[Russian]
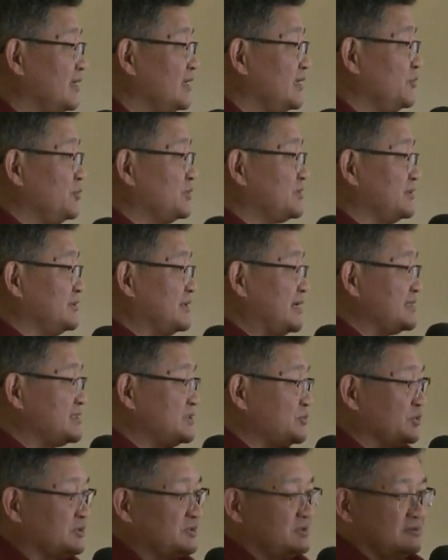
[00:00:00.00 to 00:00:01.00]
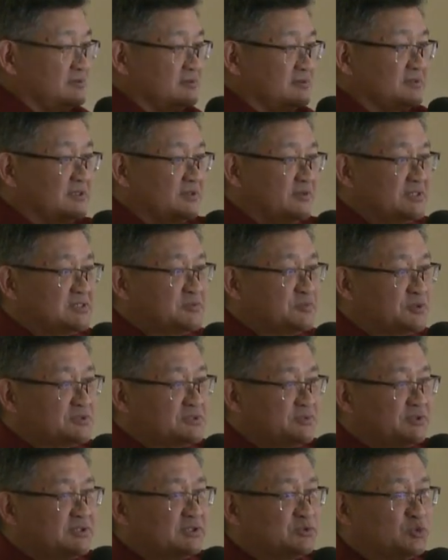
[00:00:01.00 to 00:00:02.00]
И вот, знаете, вот давайте
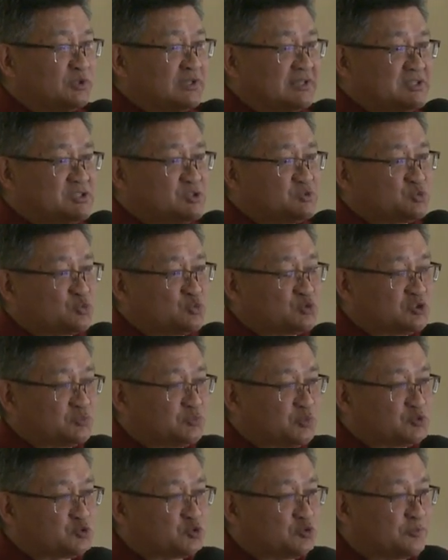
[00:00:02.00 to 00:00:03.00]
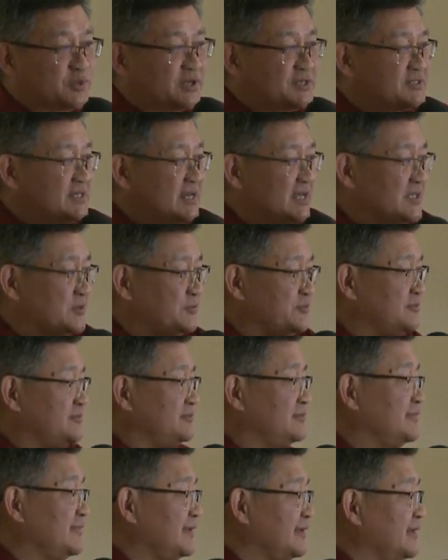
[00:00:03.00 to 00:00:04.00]
просто вот эту логическую цепочку протянем.
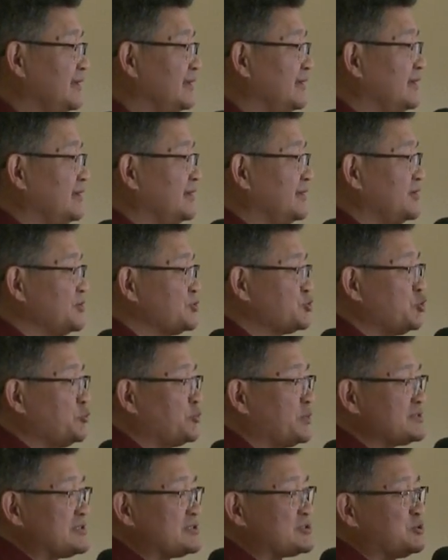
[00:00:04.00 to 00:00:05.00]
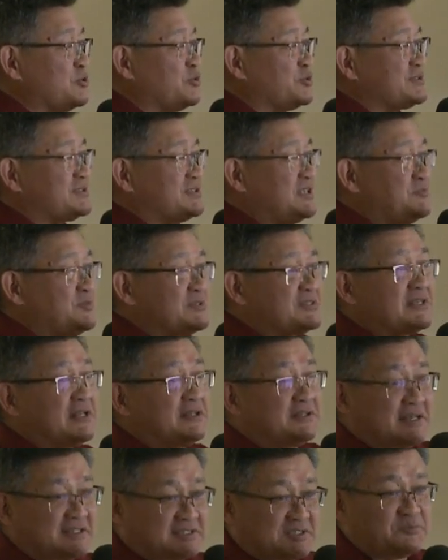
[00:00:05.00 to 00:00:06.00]
Что произошло вот с теми
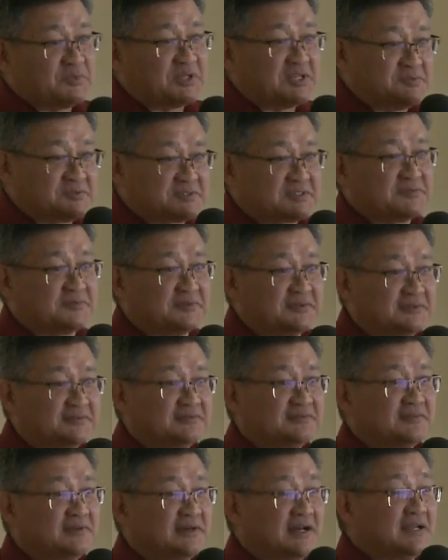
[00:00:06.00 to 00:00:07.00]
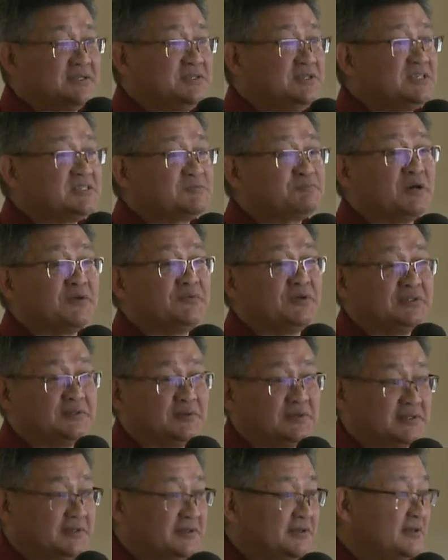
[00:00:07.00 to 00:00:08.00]
солдатами римскими? Они
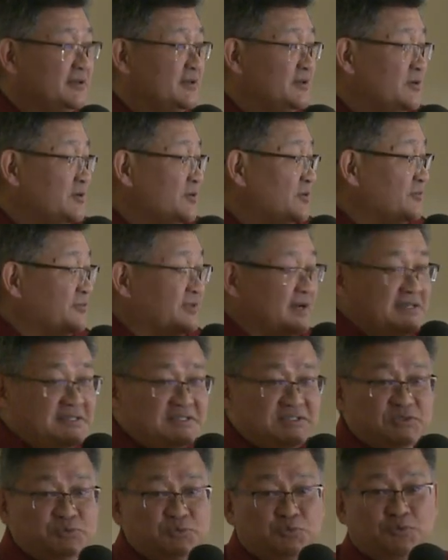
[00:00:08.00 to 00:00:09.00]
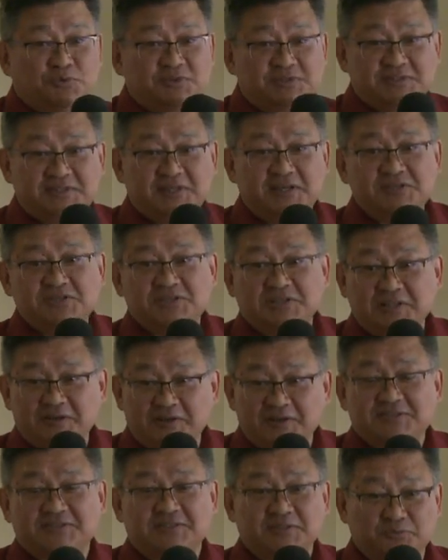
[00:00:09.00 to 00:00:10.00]
исповедовали, воистину, сей
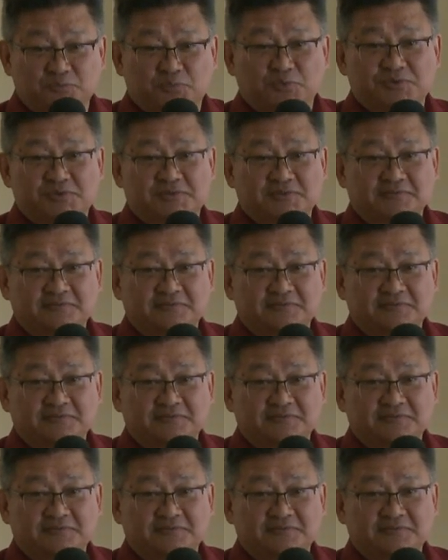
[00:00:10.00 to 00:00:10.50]
человек – Сын Божий.